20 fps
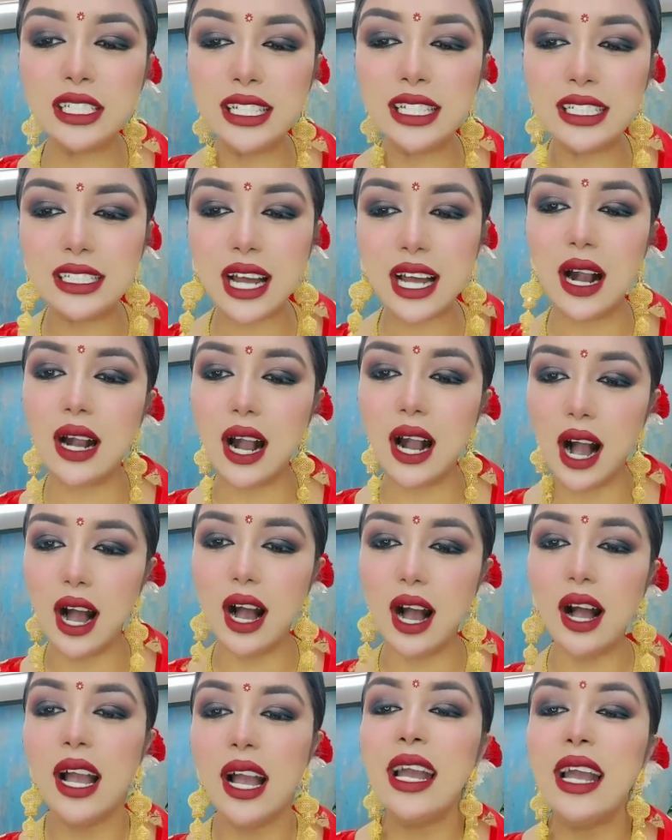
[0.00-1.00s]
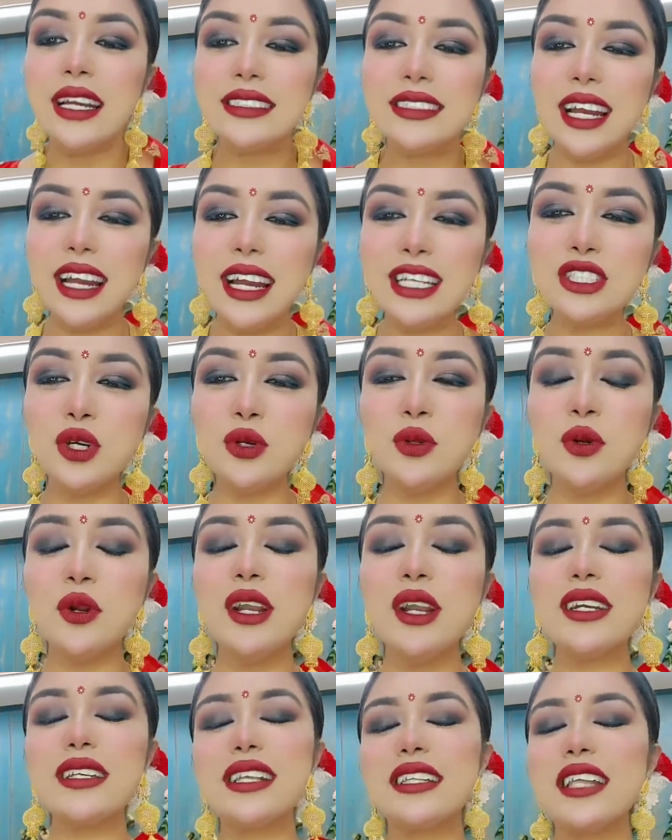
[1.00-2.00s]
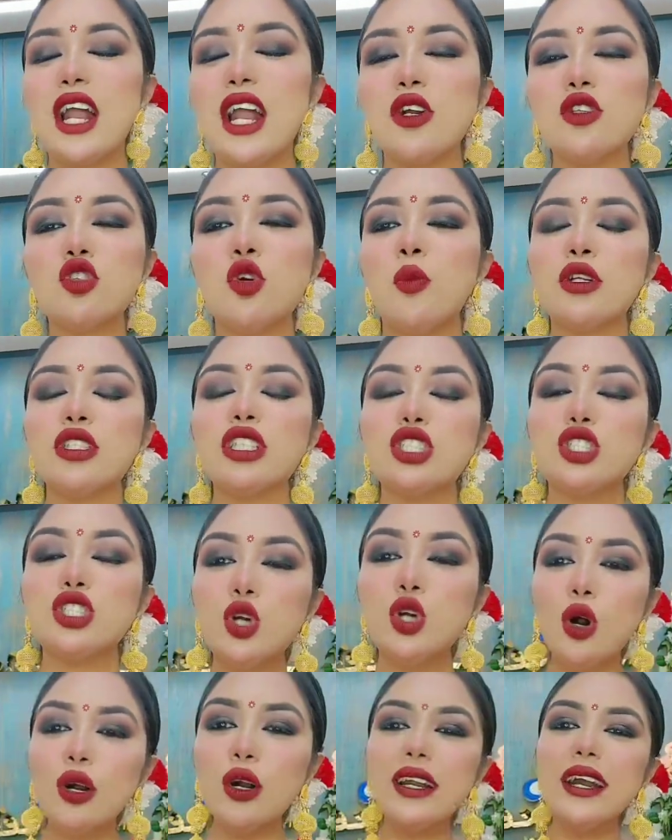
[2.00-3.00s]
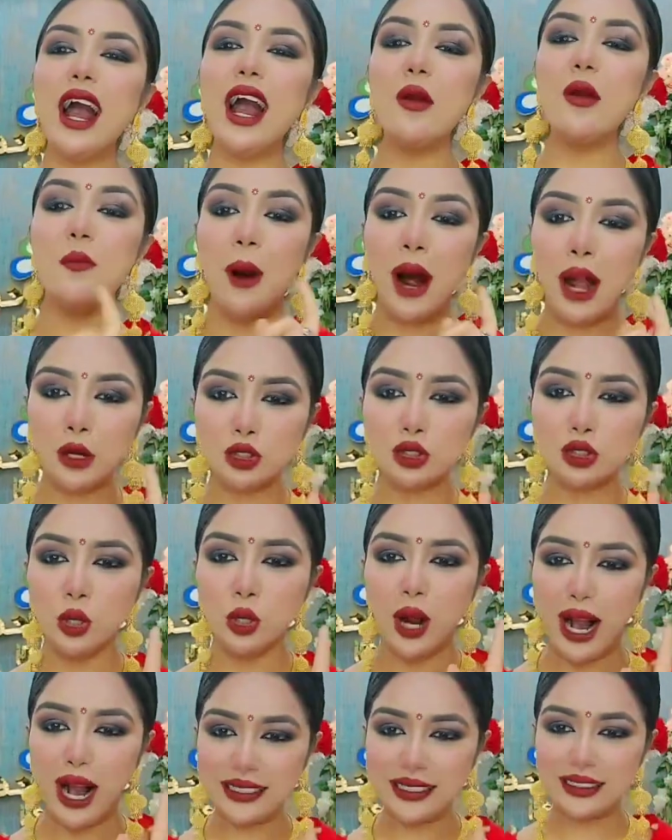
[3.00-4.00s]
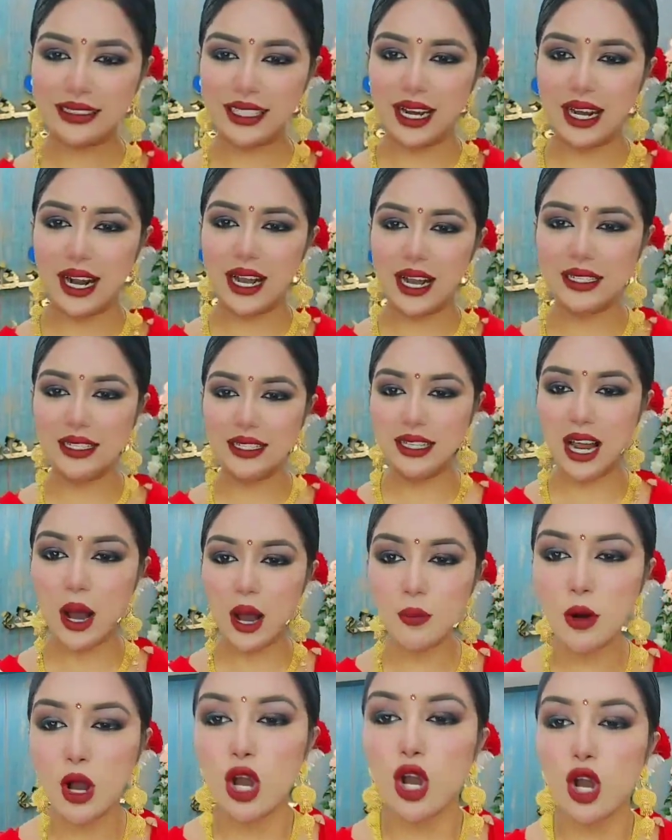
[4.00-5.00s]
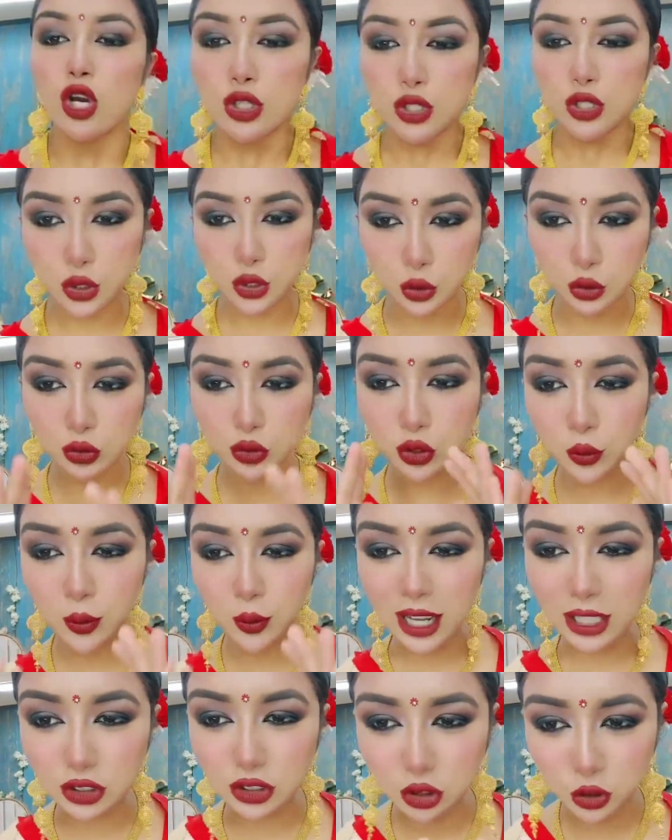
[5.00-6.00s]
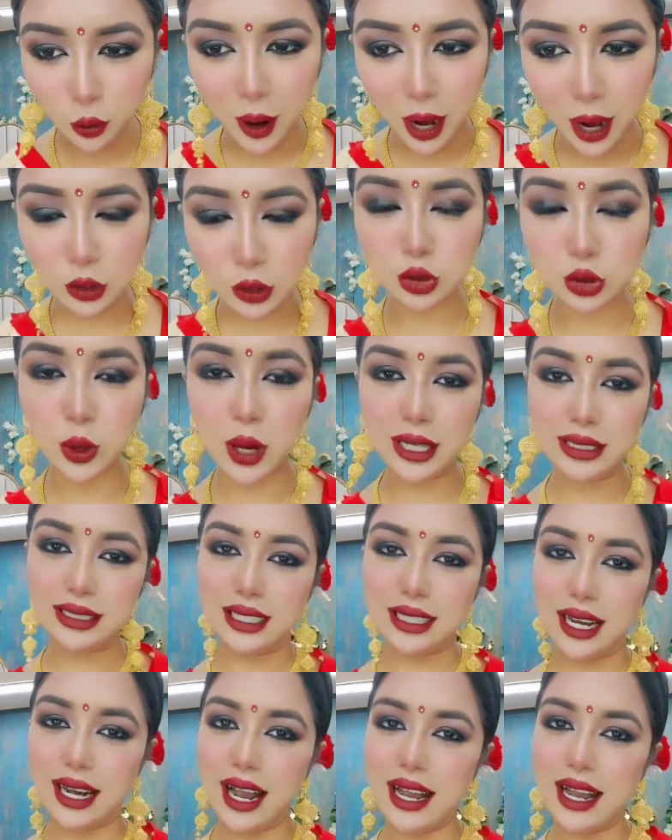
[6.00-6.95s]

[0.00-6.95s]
আশি টাকা জেনি চৌধুরী লিখছে তেরোশো পঞ্চাশ নো ডিয়ার বারোশো আশি টাকায় দিলাম শুধুমাত্র বারোশো আশি